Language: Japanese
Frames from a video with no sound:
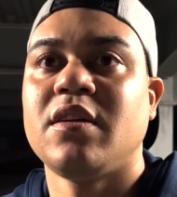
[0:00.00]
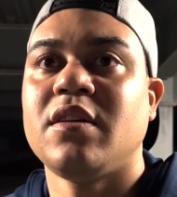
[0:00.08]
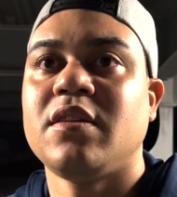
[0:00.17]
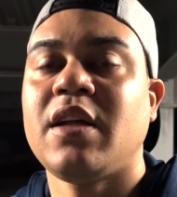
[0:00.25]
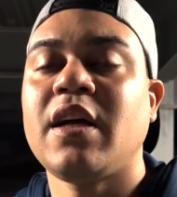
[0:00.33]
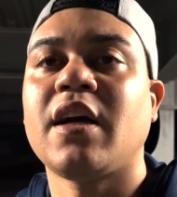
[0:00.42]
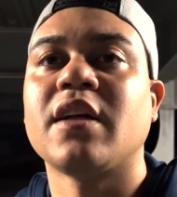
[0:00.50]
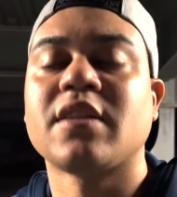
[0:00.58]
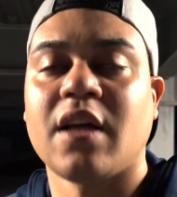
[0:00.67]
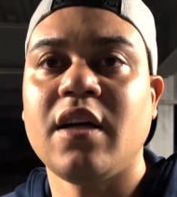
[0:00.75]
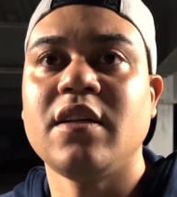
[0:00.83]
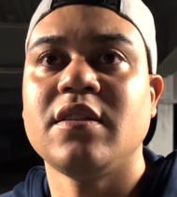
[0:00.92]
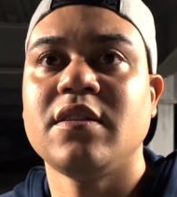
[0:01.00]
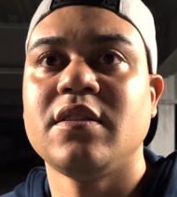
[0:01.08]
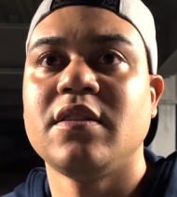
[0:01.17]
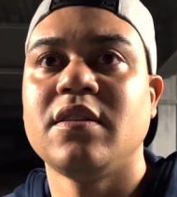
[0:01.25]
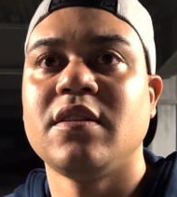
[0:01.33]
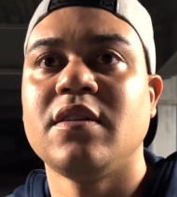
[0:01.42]
何かあった
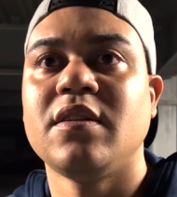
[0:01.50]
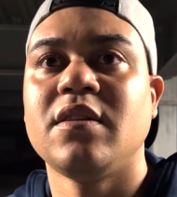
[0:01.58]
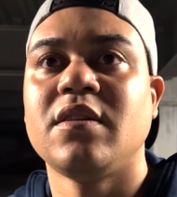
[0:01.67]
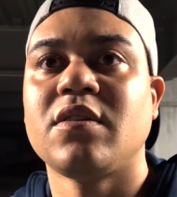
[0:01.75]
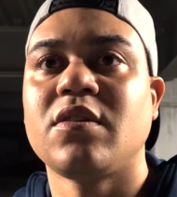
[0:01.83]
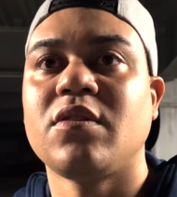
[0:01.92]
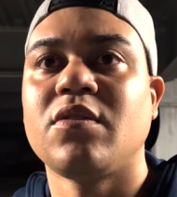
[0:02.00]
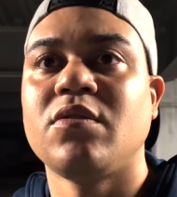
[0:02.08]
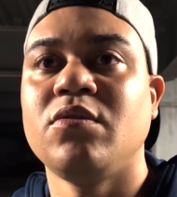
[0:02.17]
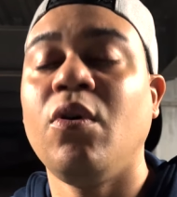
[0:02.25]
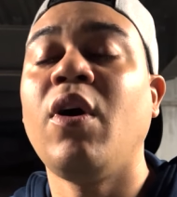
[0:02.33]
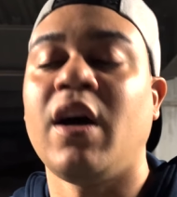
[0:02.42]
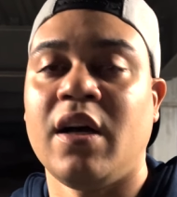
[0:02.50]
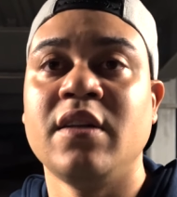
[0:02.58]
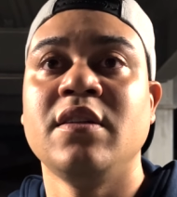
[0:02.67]
ご飯